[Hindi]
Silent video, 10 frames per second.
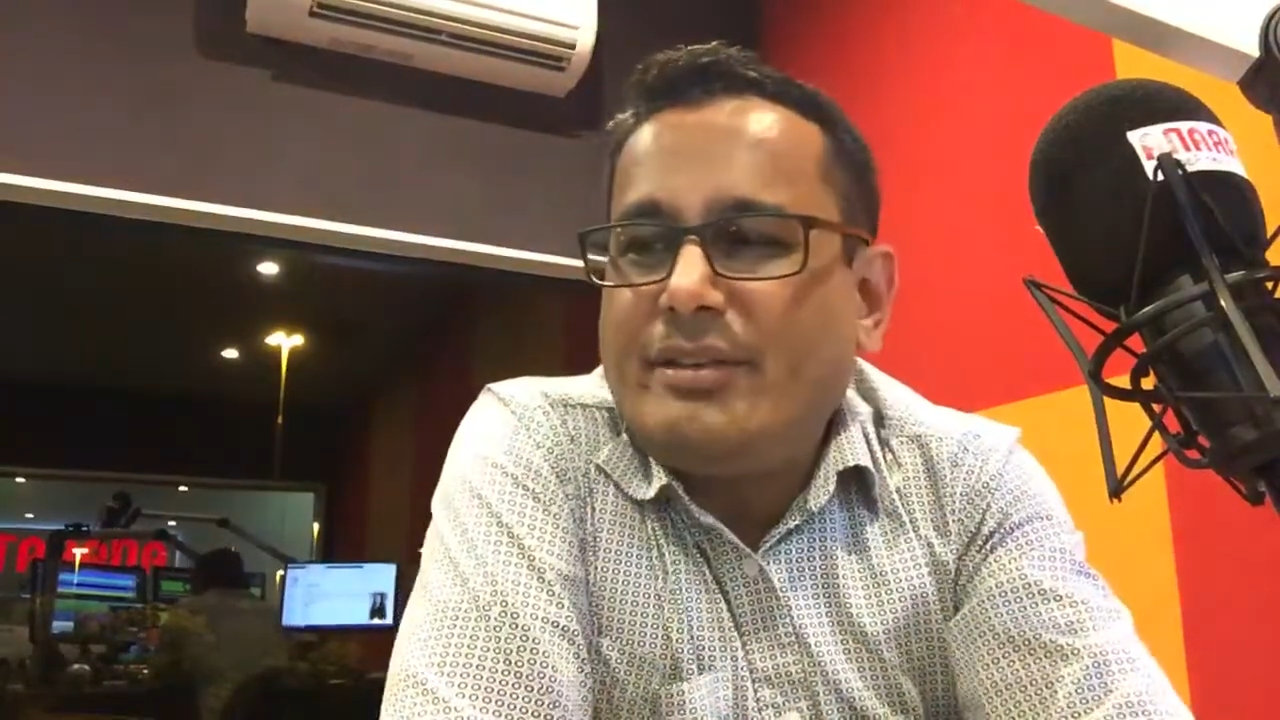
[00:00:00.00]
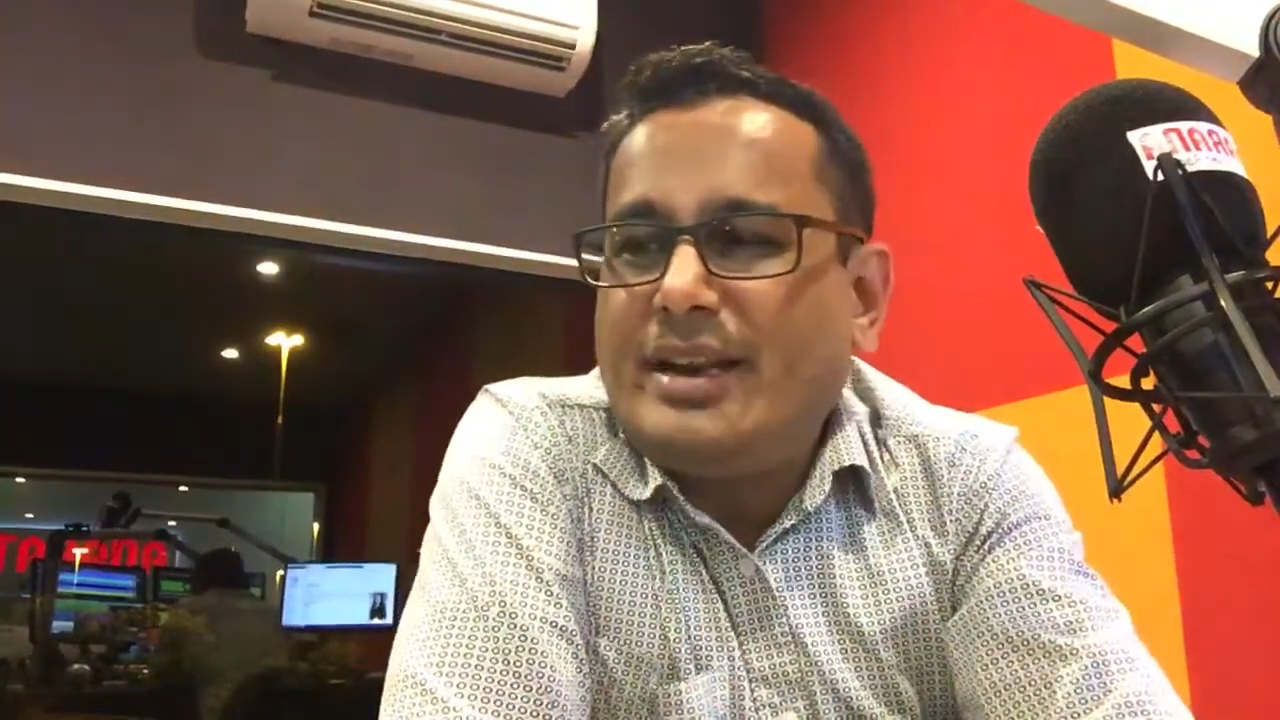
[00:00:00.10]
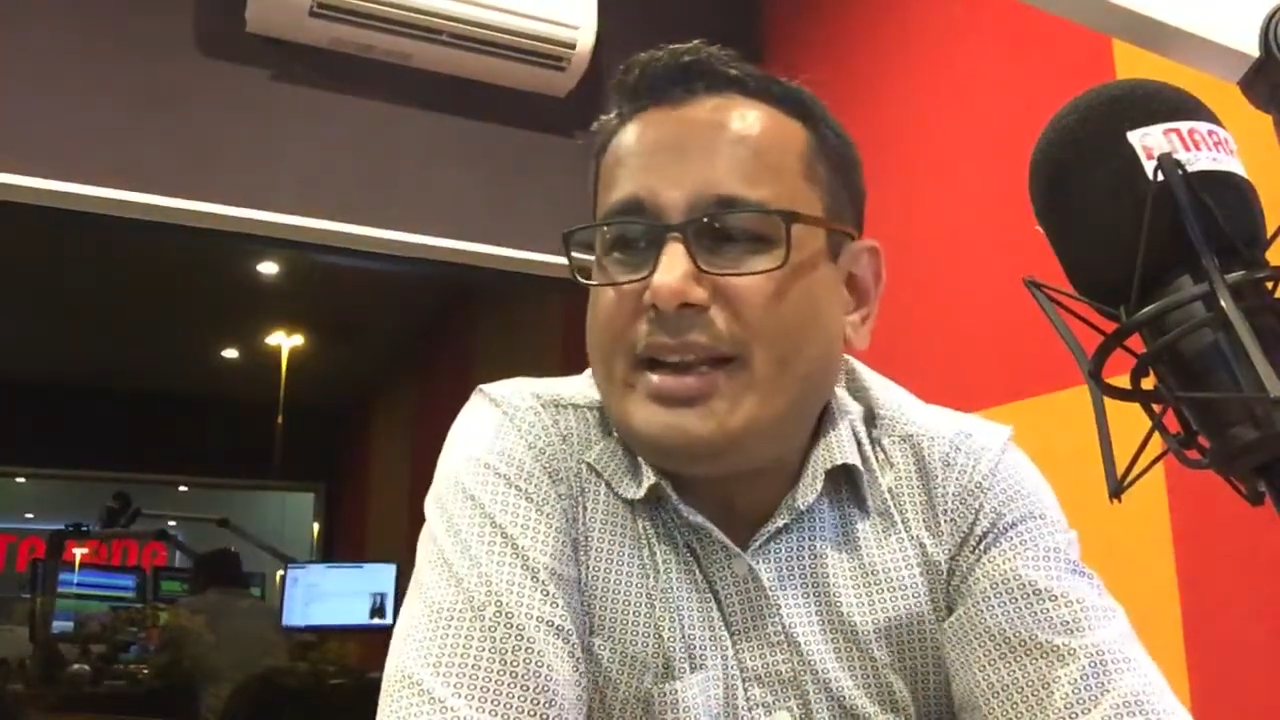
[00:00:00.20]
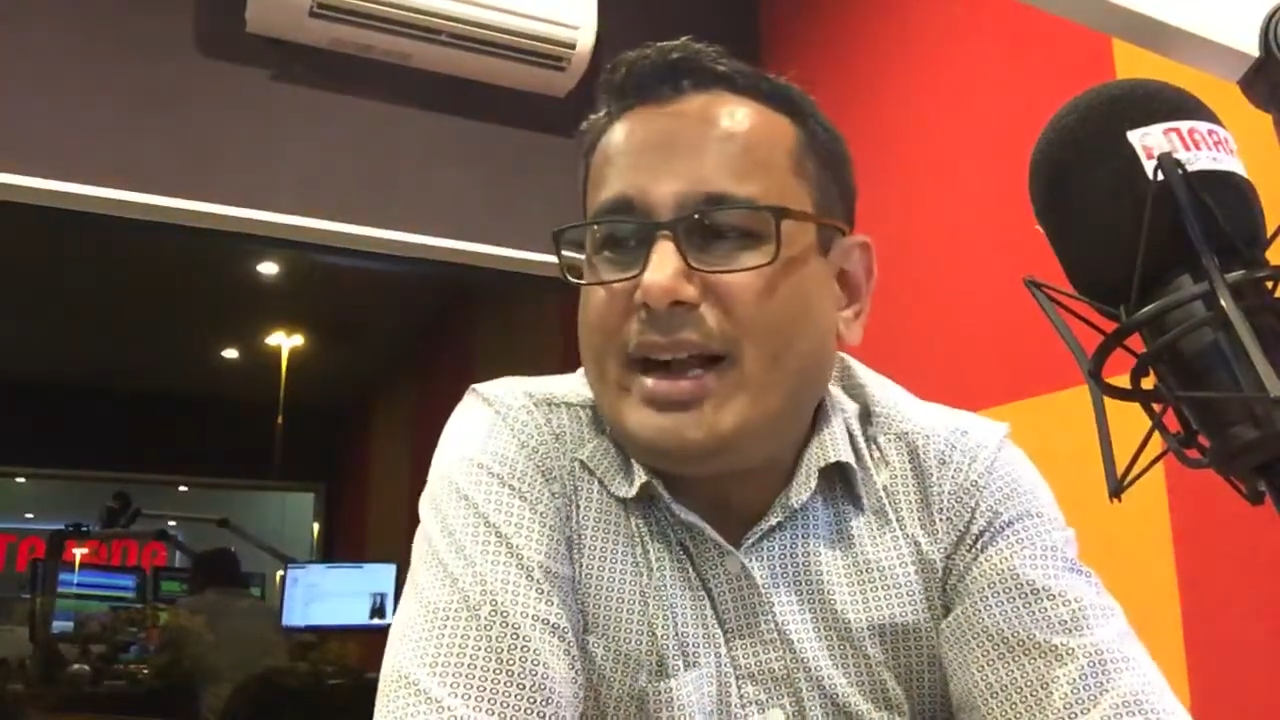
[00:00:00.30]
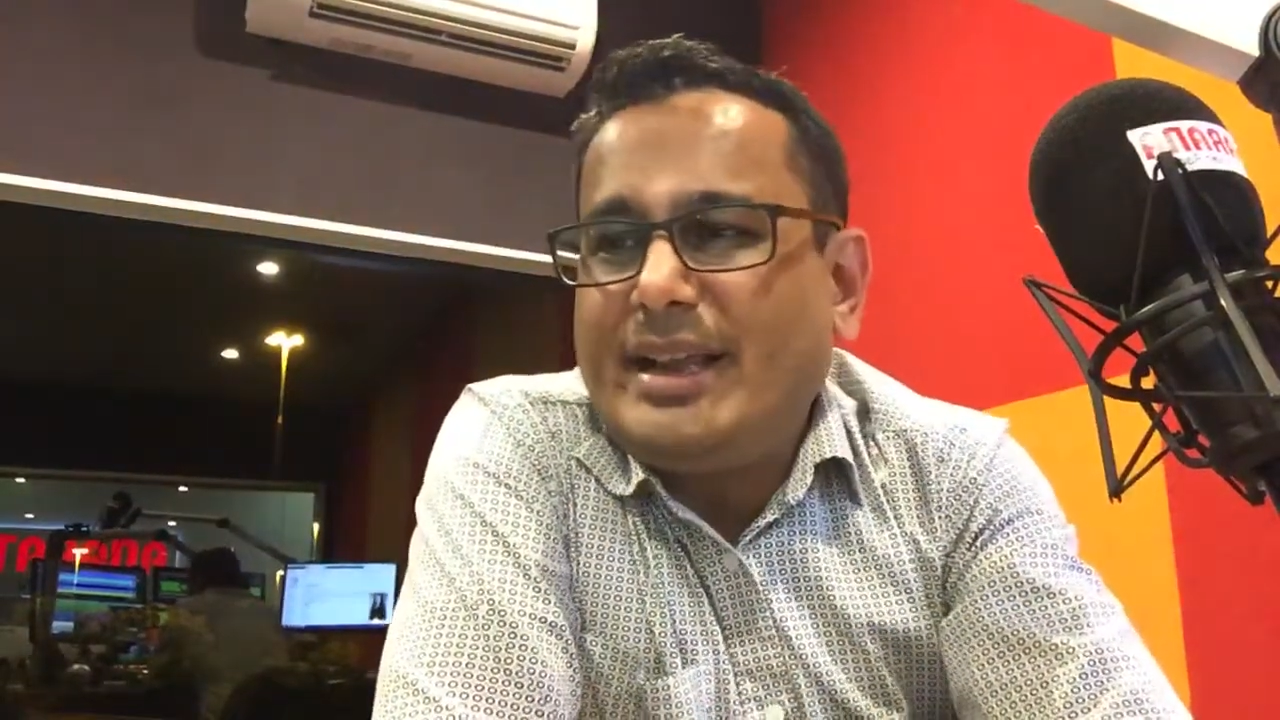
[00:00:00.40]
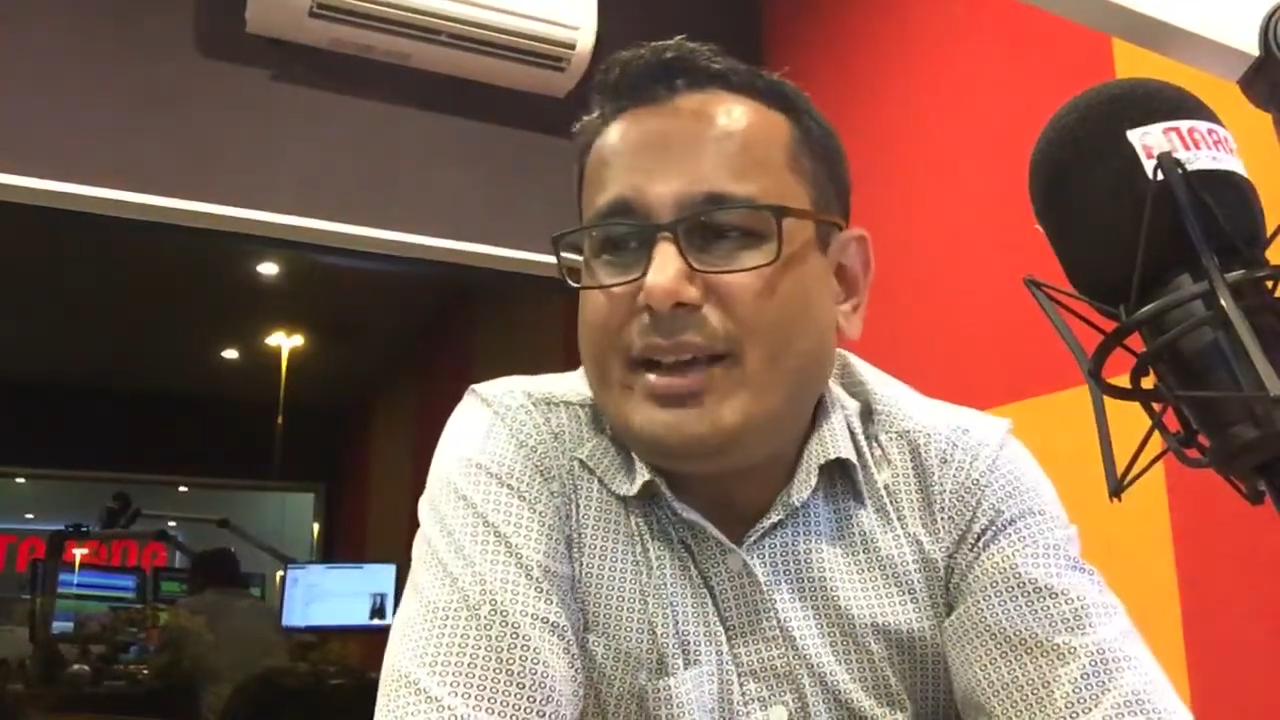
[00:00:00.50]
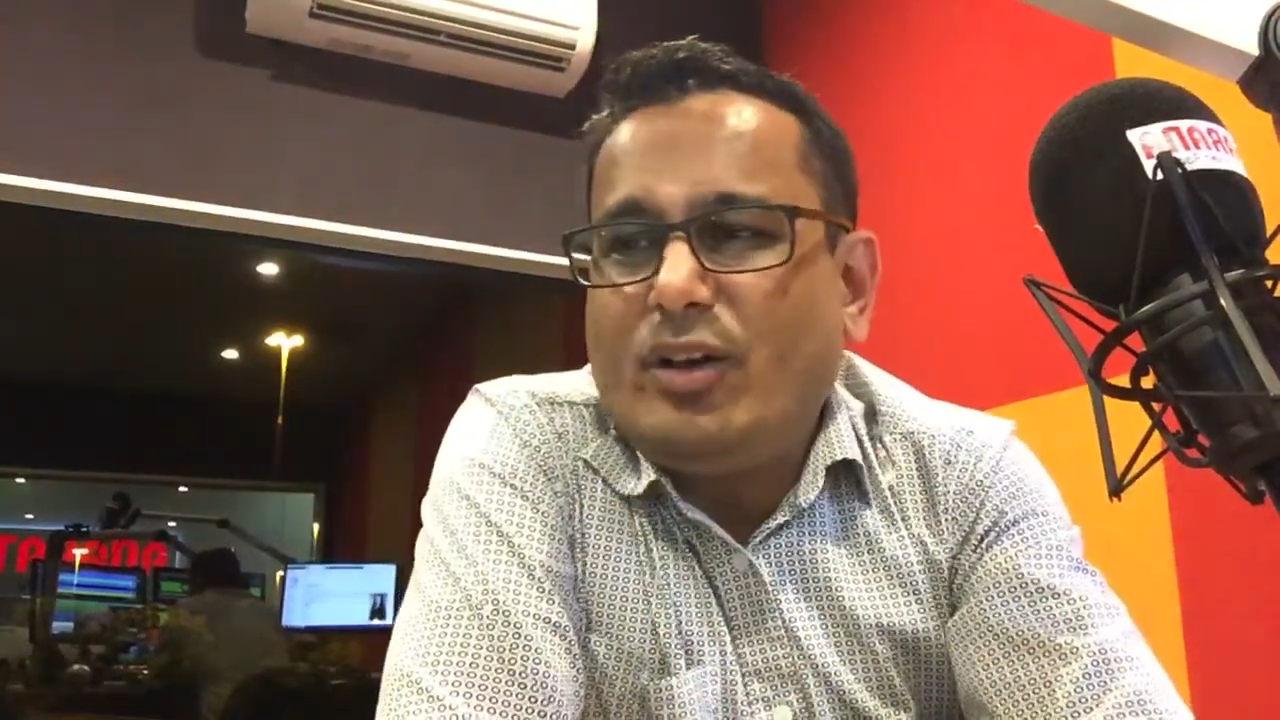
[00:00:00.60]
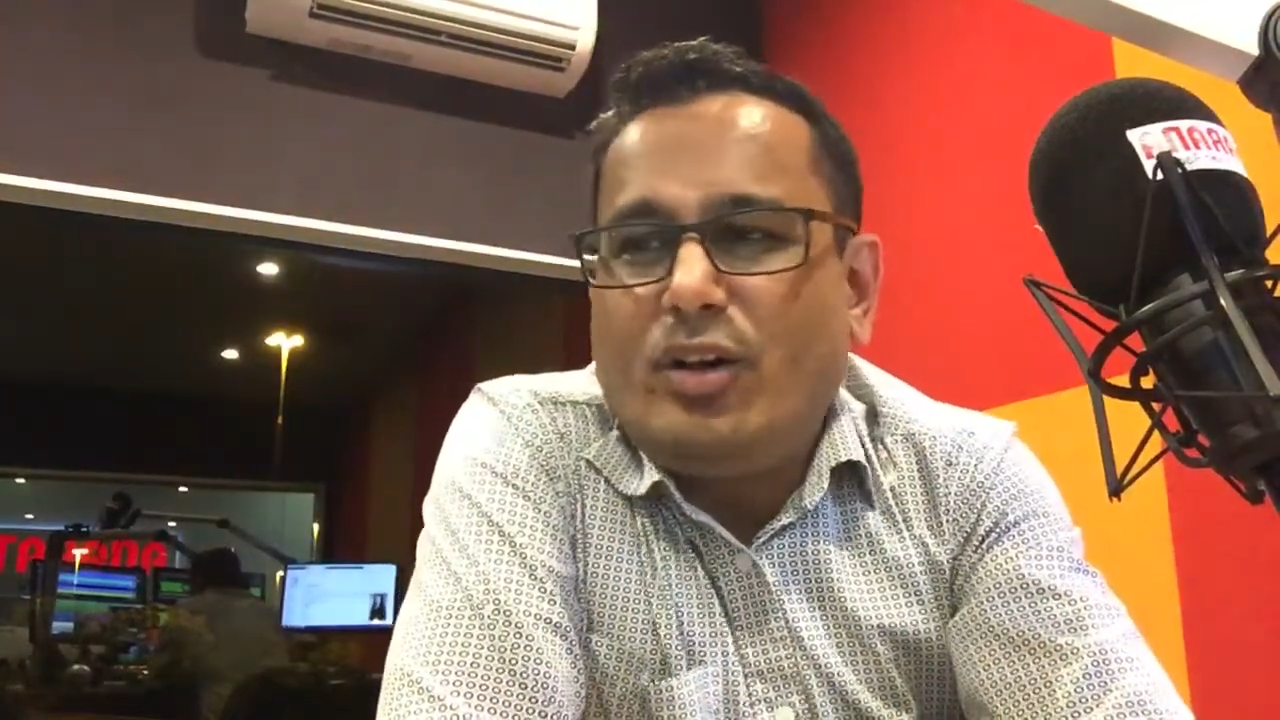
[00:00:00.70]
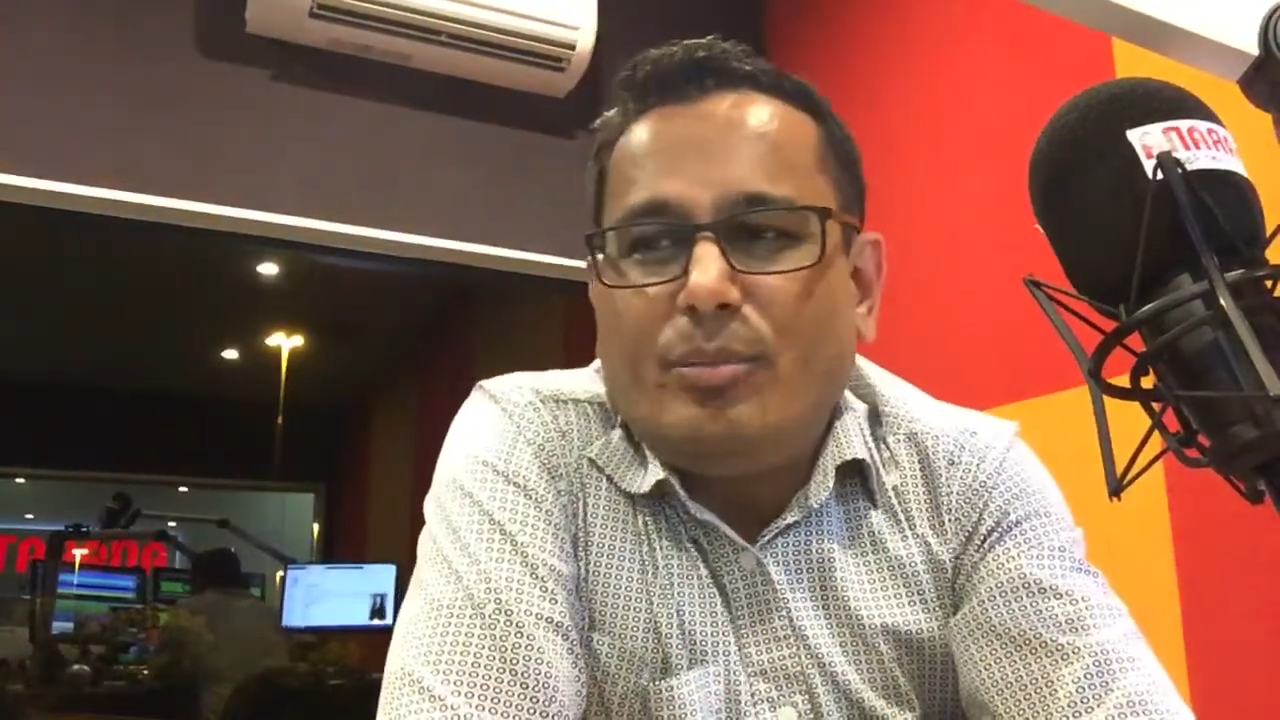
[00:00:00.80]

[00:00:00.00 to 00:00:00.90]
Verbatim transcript: वाली गाड़ी ओ oh,